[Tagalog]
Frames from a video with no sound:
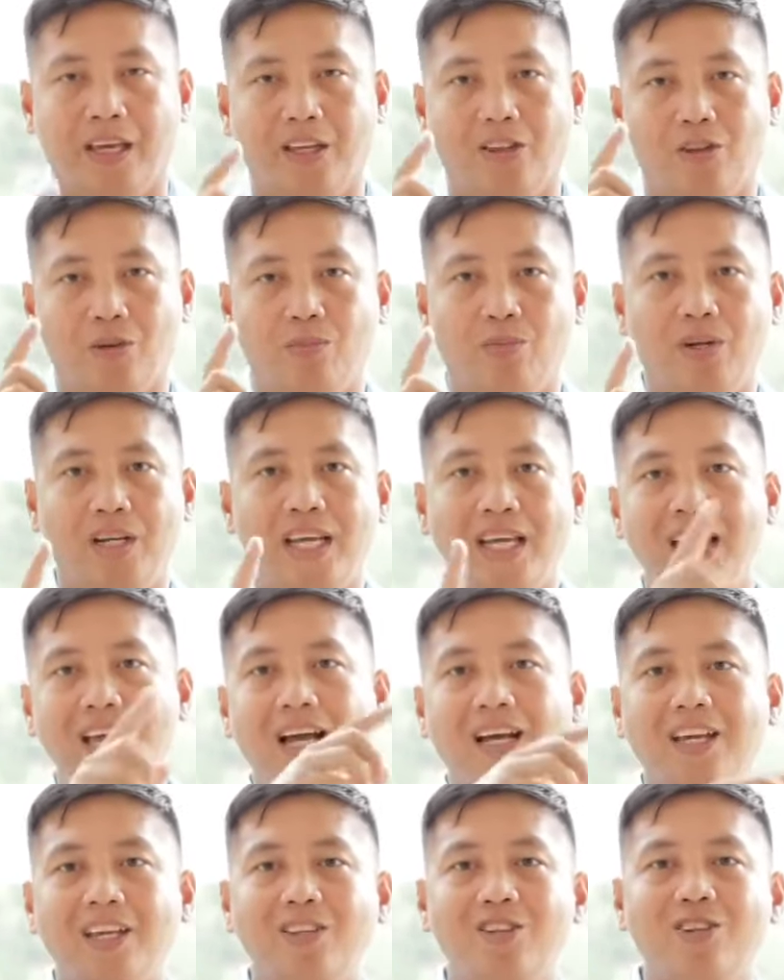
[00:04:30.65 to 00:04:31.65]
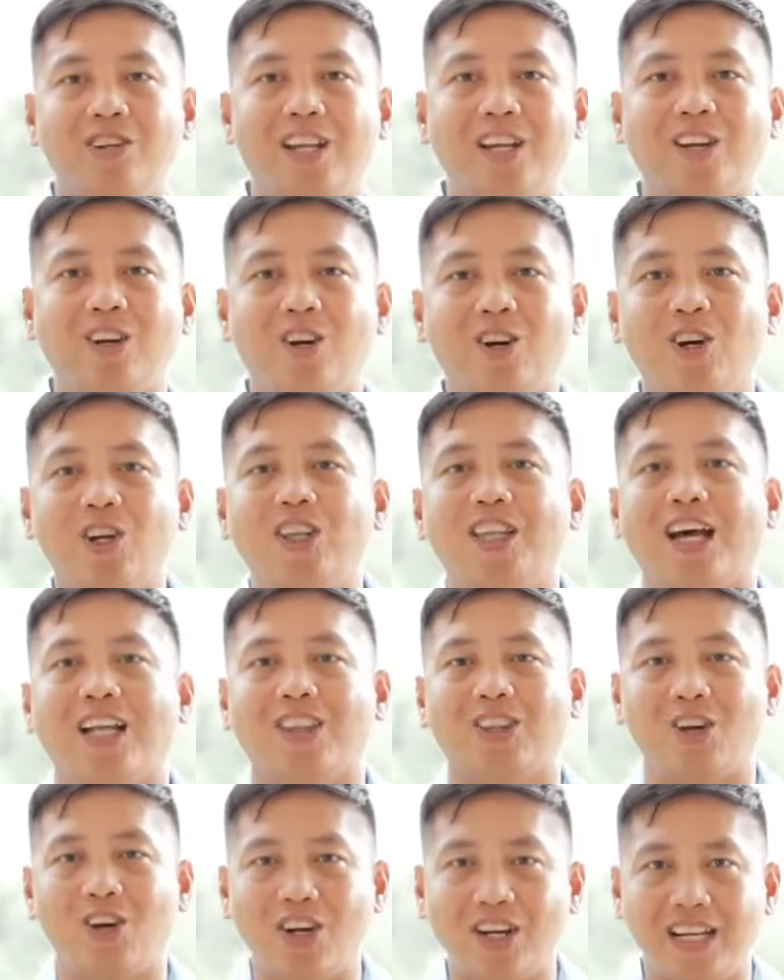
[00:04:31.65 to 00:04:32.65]
Ito muli ang inyong lingkod,
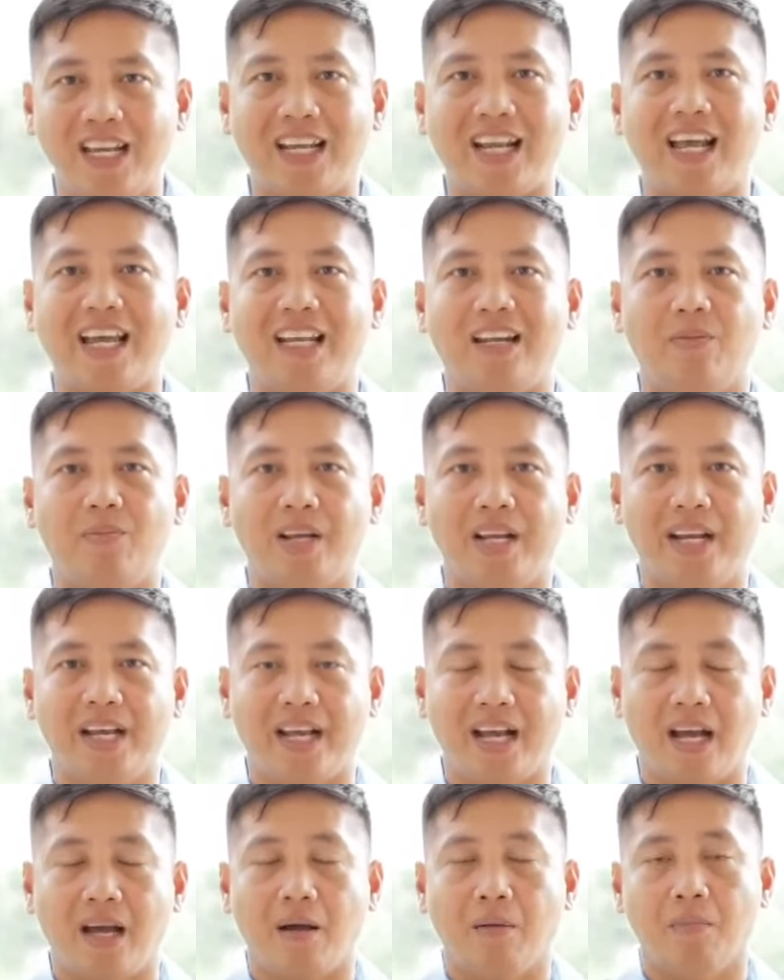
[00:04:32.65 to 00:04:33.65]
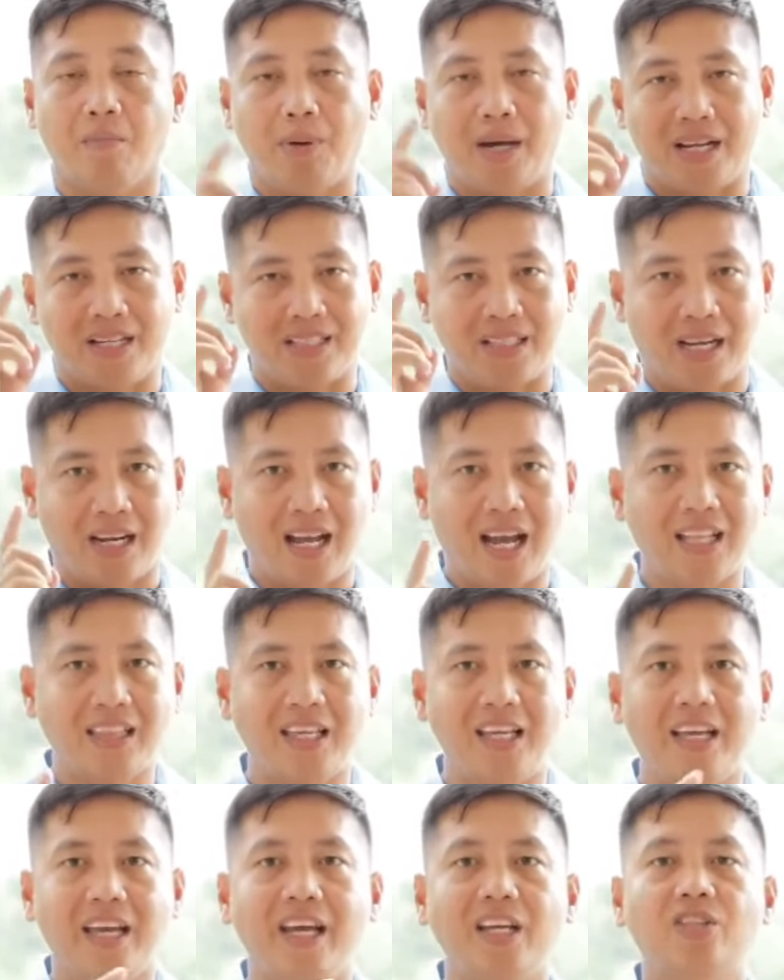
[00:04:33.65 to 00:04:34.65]
Attorney Ryan Abrenica para sa
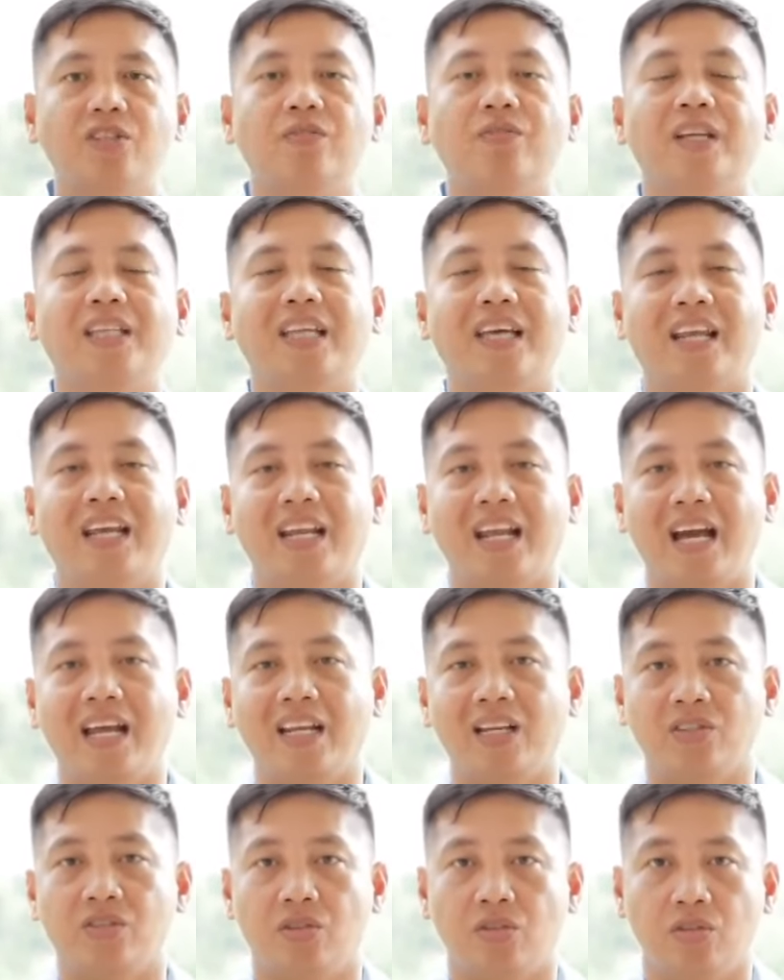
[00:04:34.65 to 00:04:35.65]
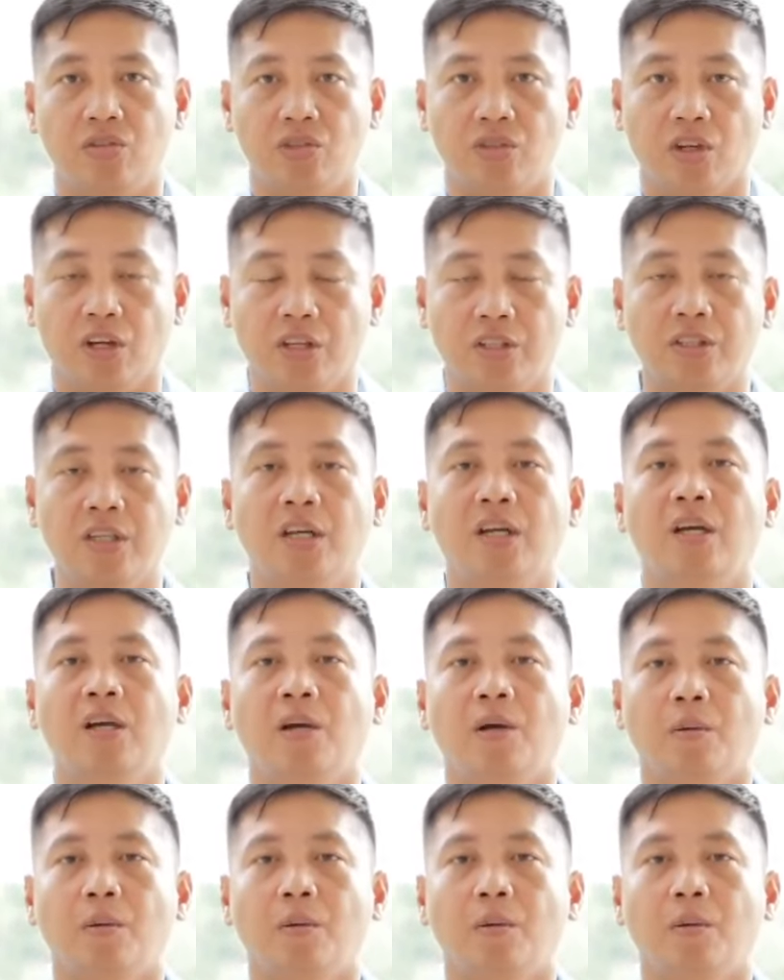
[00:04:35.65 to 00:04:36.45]
Cutting Edge Veterinary Solutions